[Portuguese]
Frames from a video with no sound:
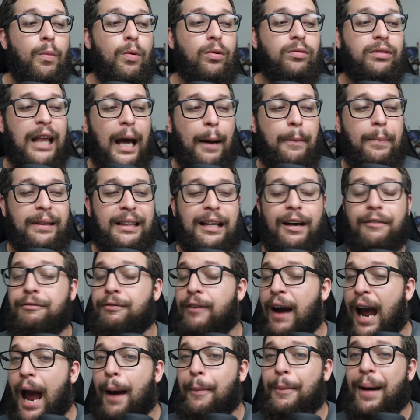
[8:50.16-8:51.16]
como o Tabata
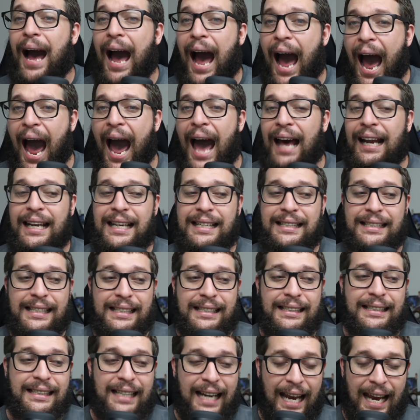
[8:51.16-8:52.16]
vai amarrar
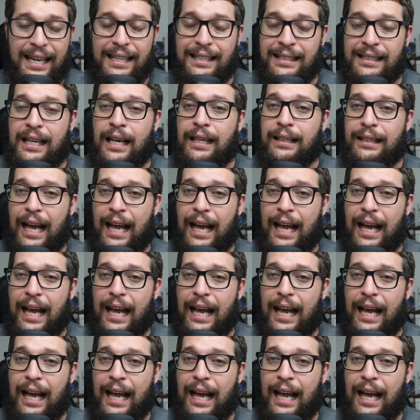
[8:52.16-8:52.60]
esses três,